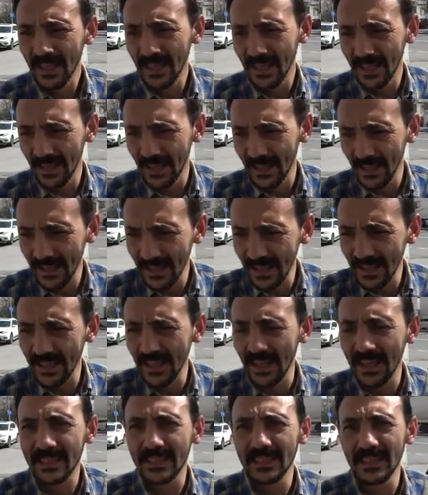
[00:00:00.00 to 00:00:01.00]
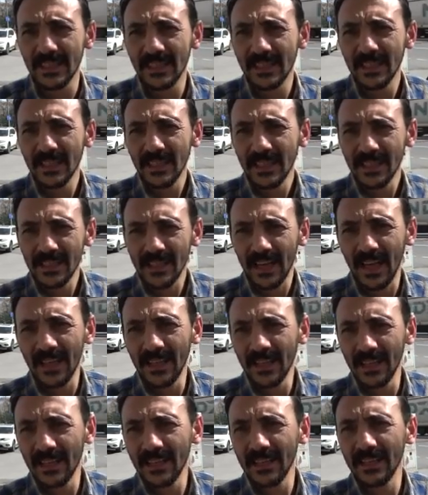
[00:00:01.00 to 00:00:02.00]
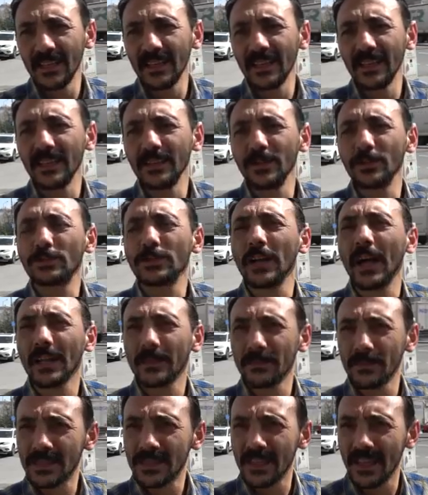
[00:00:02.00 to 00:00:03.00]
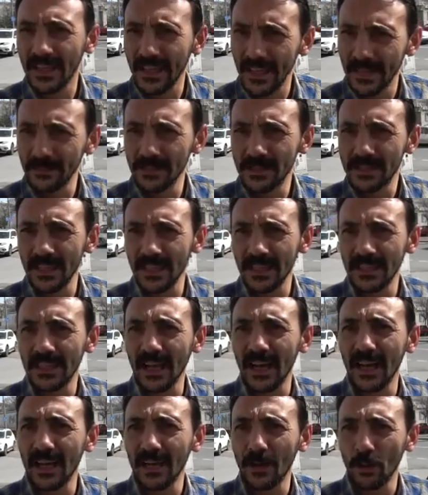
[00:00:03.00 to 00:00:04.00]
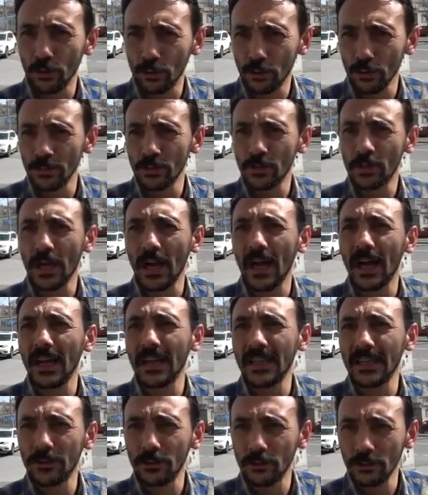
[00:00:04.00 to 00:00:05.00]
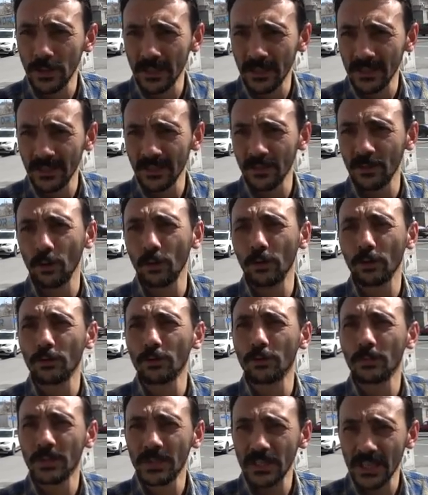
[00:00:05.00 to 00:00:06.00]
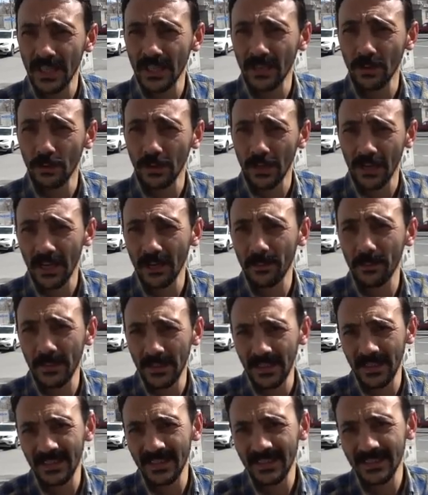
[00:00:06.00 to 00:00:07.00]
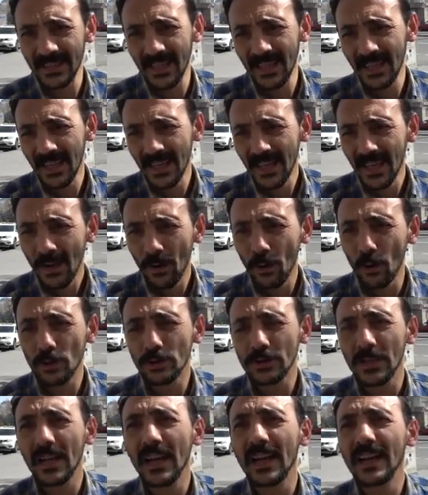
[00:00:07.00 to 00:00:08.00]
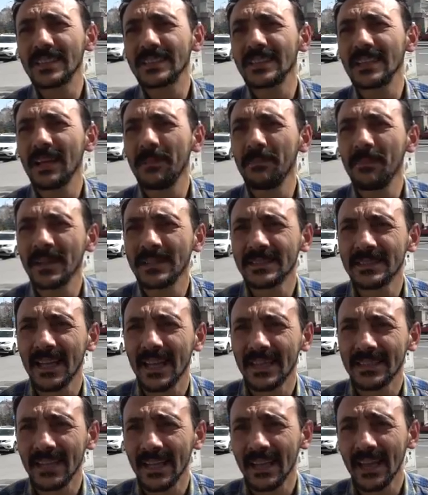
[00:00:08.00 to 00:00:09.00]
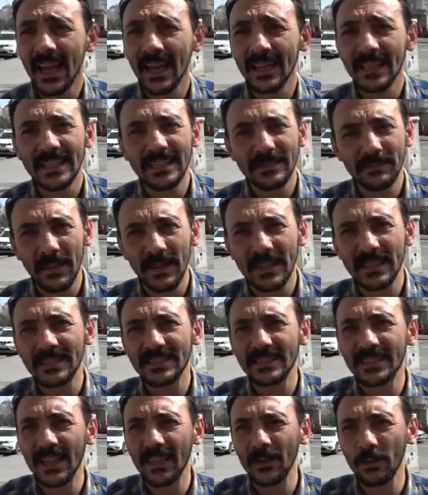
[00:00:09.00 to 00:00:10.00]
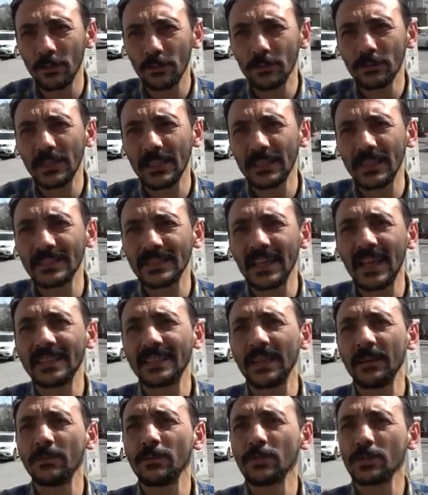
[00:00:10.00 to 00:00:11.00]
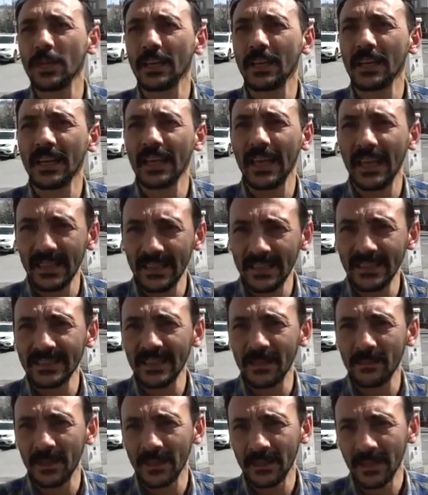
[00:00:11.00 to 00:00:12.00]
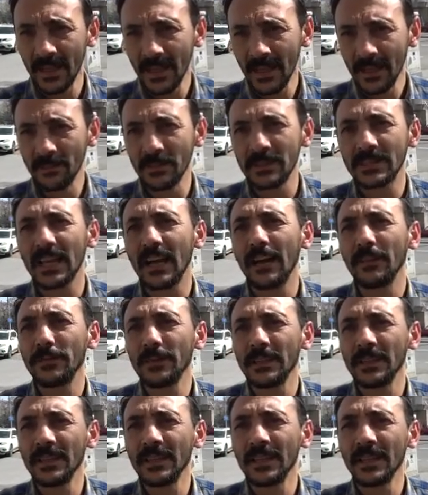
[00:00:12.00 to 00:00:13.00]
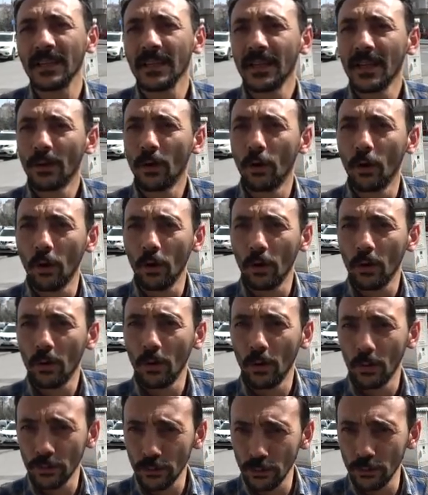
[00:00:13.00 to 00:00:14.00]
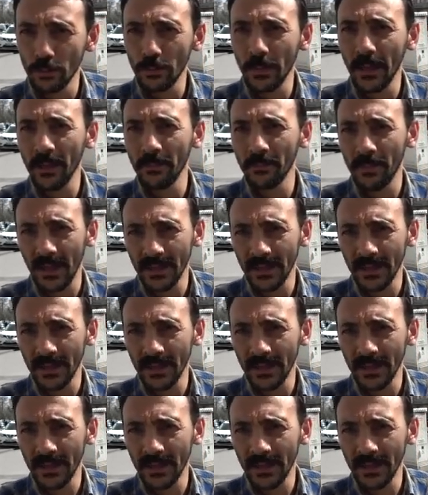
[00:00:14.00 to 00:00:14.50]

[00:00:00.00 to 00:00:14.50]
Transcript: Ee, İlla ki hani e, yüzde altmışları yetmişleri daha oturmuş aile düzeninin olduğu bir şehir olarak bilinir. Hoşta karşılanmaz zaten. Ha gitmek isteyen olursa da zaten bu şehre geldiği zaman misafirini o Özgür Bey'in